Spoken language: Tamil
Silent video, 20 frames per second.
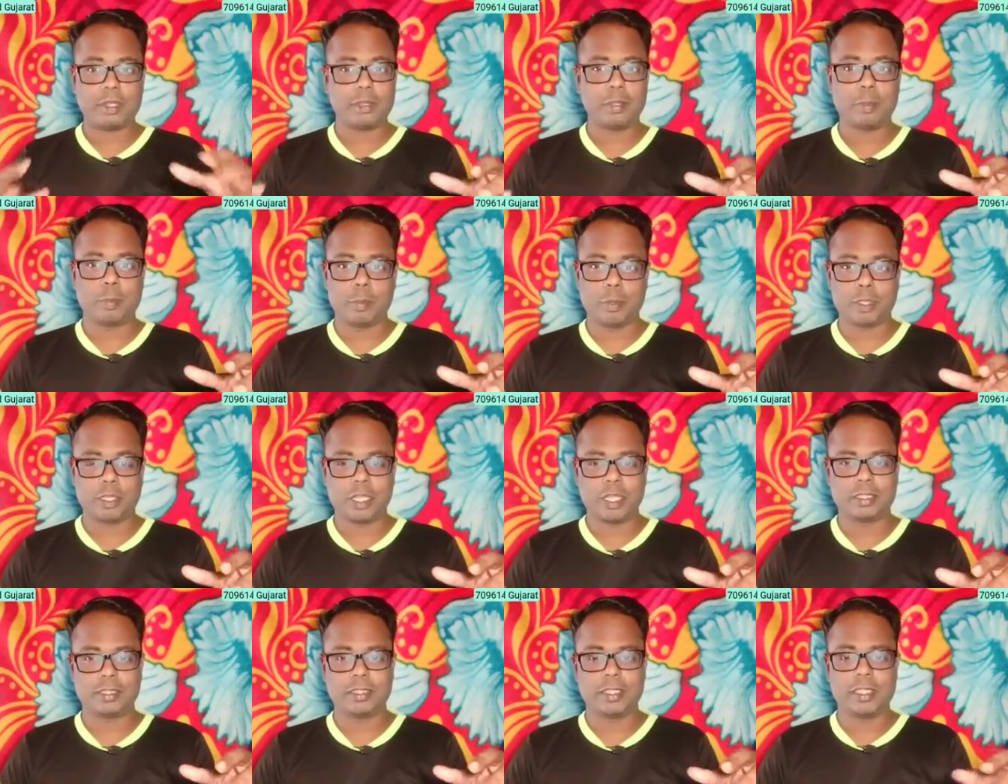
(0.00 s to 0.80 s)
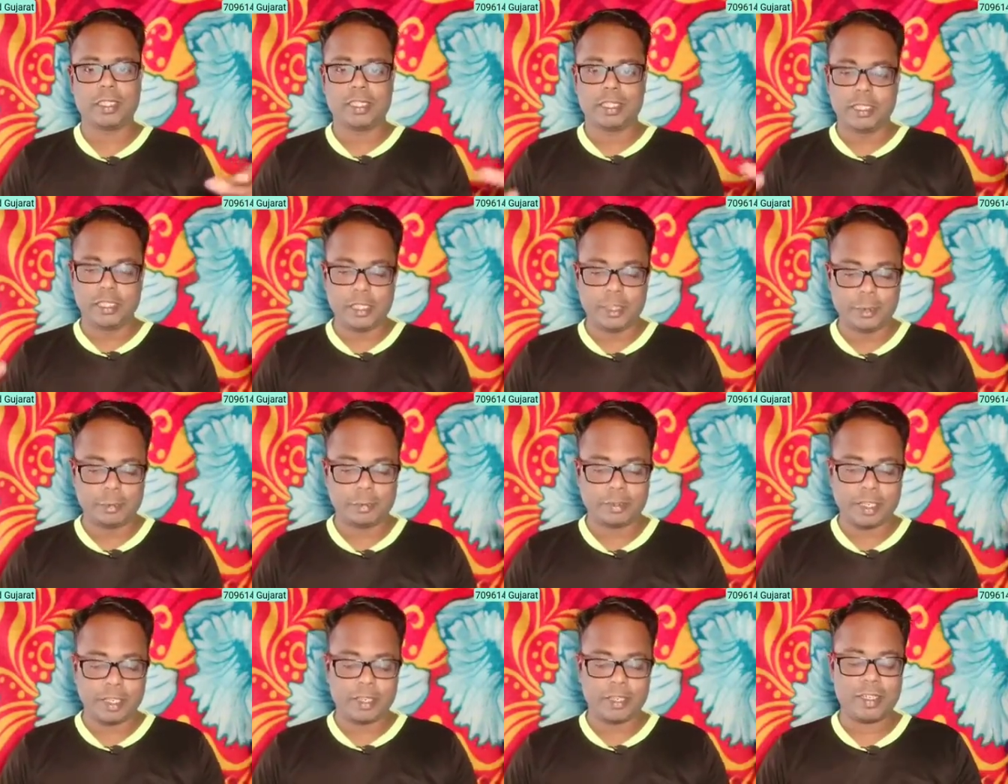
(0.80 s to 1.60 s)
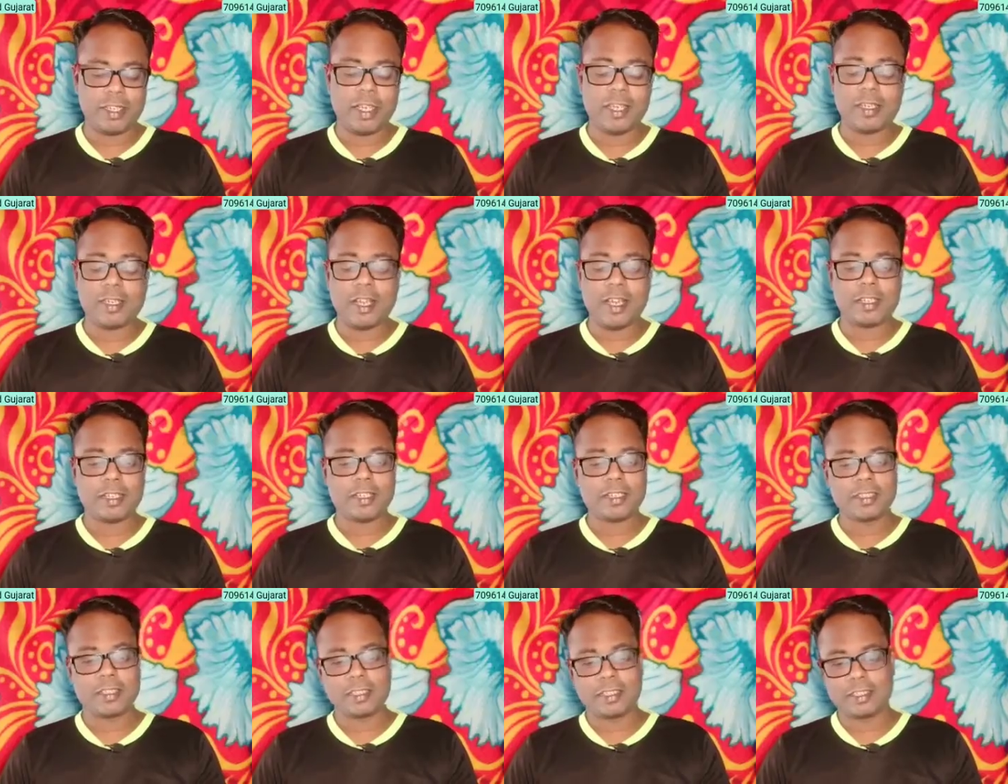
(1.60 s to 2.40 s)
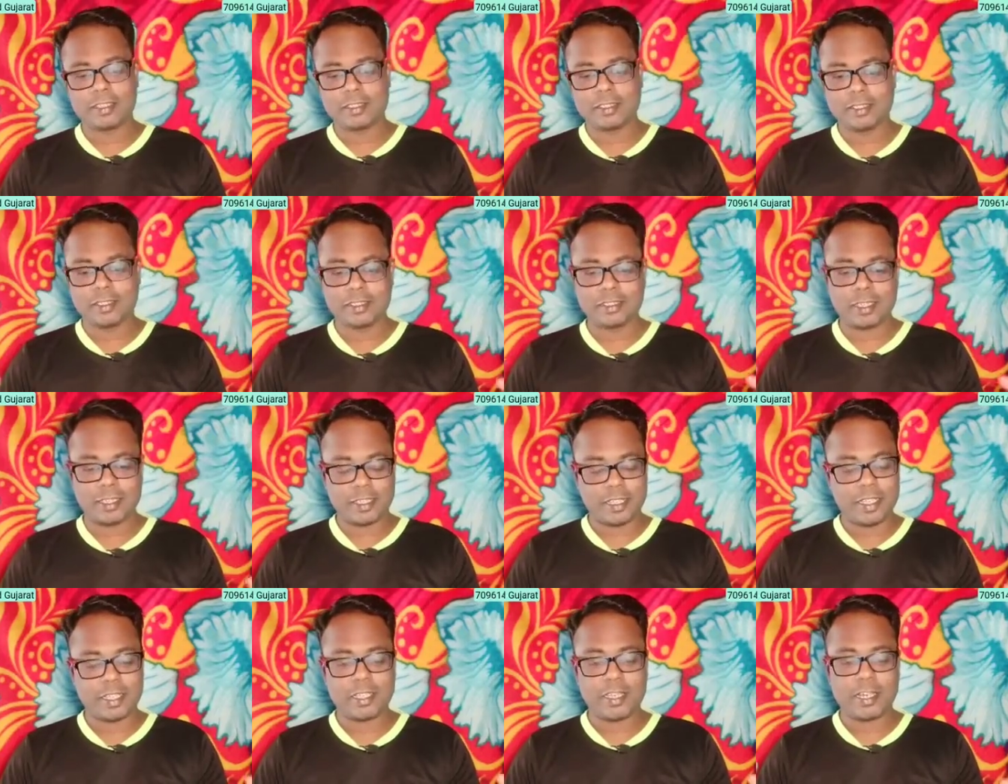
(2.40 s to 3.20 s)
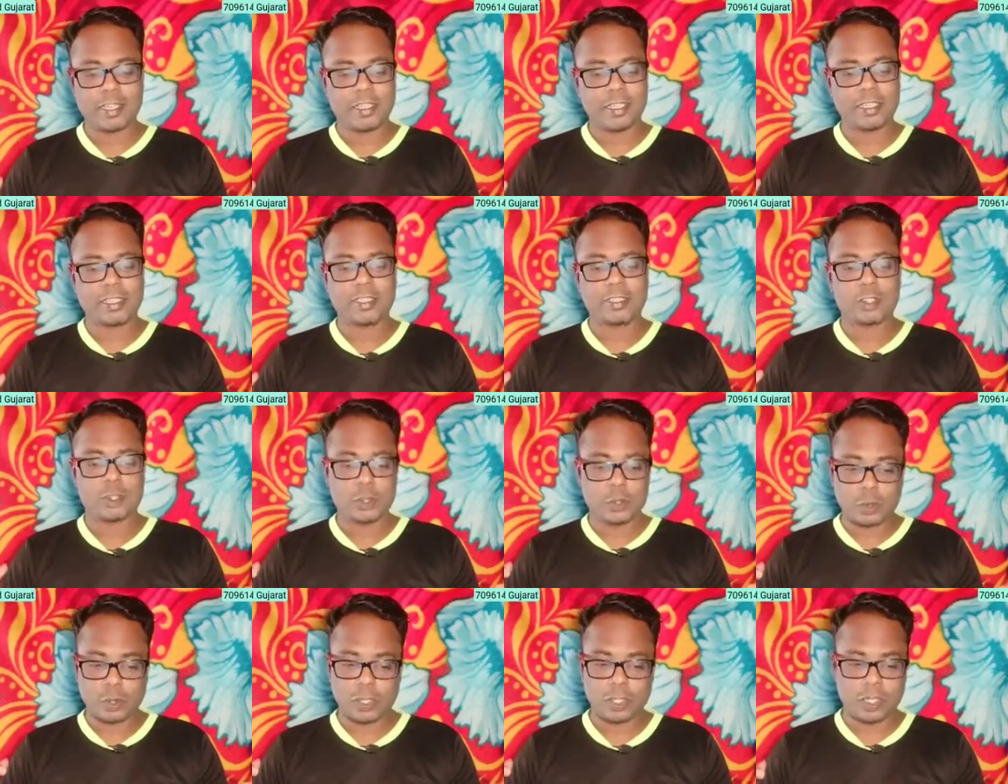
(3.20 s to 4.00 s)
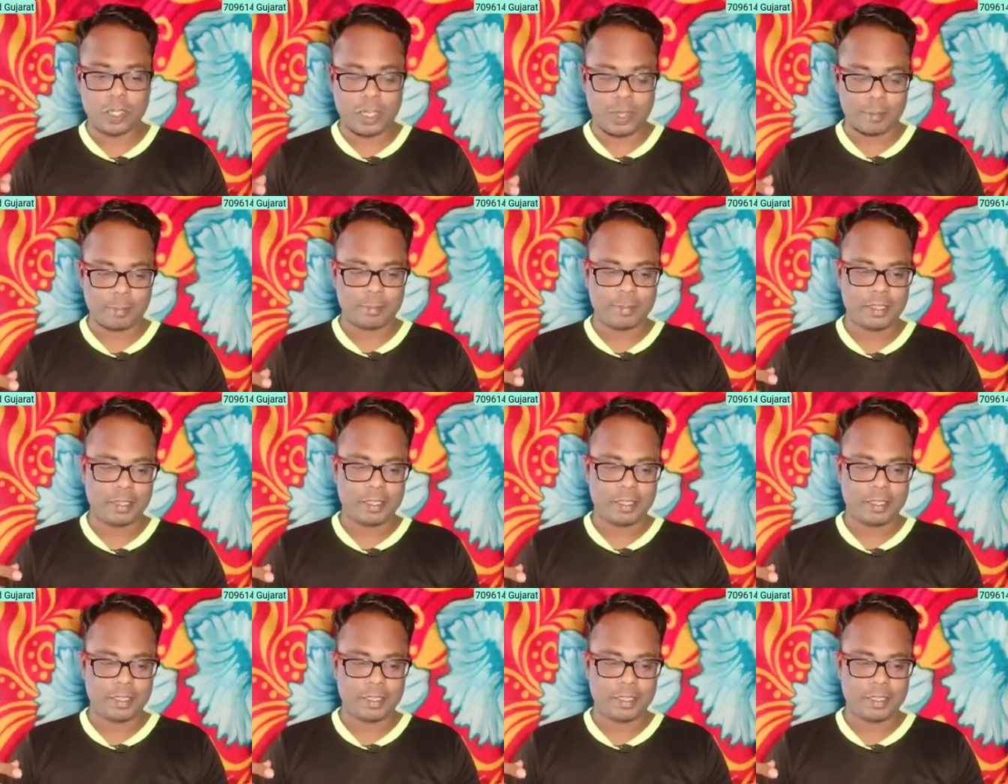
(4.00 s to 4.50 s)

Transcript: இது போதாது இன்னும் நிறைய காரியங்கள் இருக்குது நிறைய காரியங்கள் சொல்லலாம்